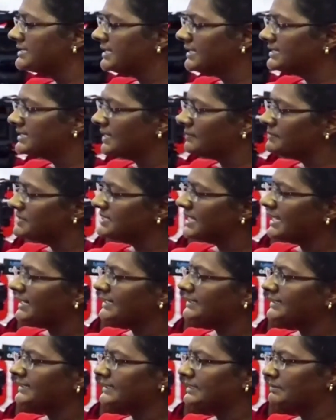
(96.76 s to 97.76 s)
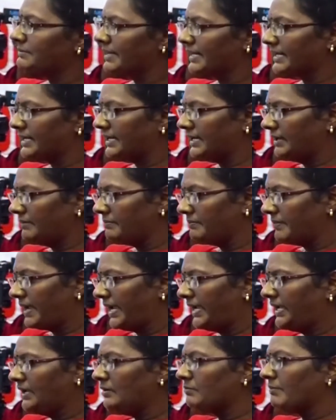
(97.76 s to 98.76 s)
అసలు సంస్థాగతంగా మనకి
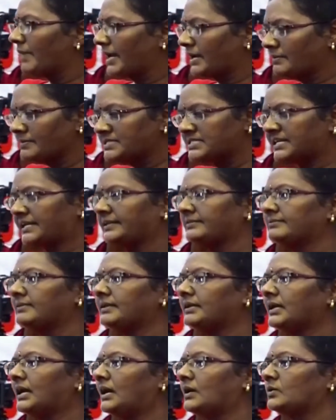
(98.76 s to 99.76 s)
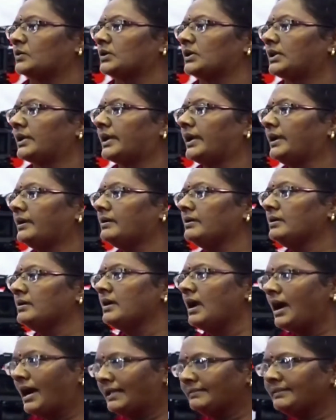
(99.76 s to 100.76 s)
మెయిన్ మనం గా ఉంటే
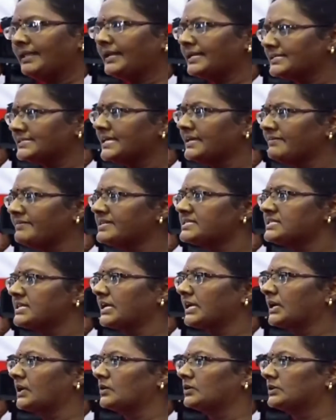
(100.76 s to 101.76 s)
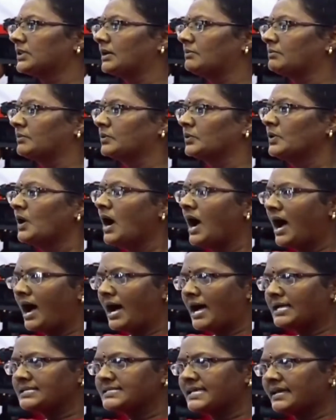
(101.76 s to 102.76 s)
అందరికీ సర్వీస్ చేయగలుగుతాము
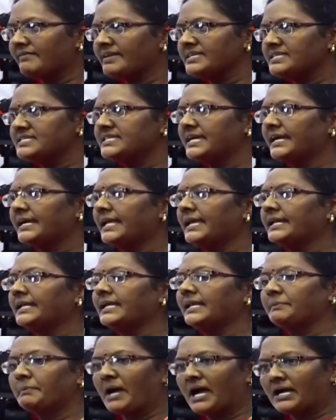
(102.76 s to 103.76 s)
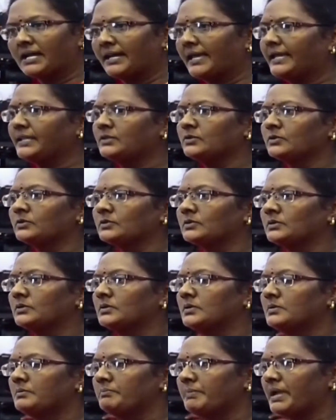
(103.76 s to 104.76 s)
ఆ సర్వీస్ చేయడానికి మాకు లేదు
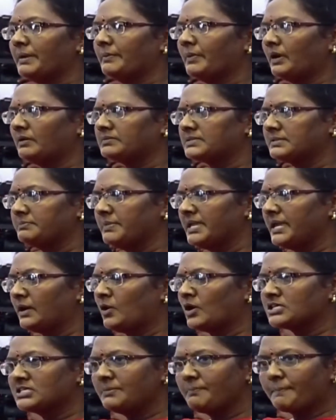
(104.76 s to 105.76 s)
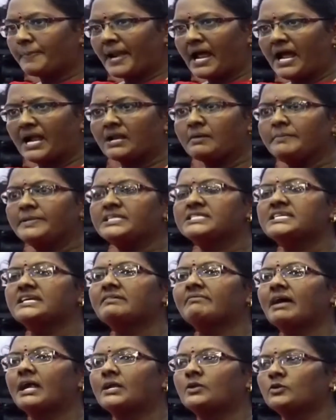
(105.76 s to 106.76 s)
మేము మీకోసం ప్రాణం
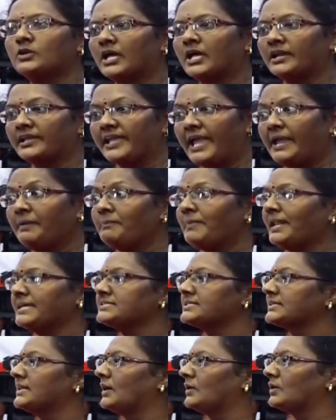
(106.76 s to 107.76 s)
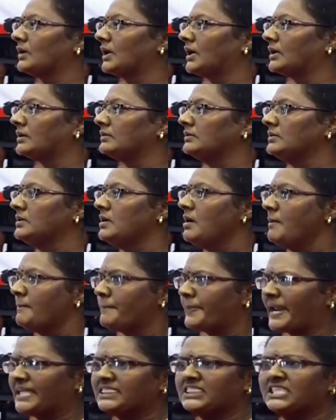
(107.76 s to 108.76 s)
ఇచ్చే వాళ్ళు ఉన్నారు ఎయిమ్లెస్గా ఉన్నారు
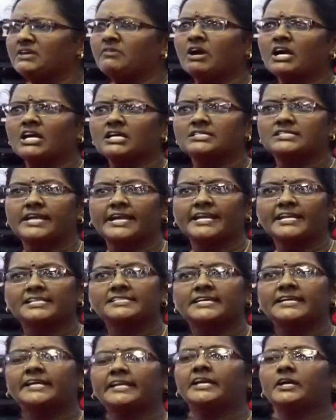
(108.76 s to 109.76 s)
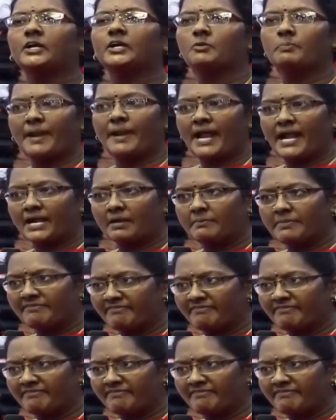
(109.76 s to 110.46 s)
ప్రతి ఒక్క జైన సైనికుడు ప్రాణం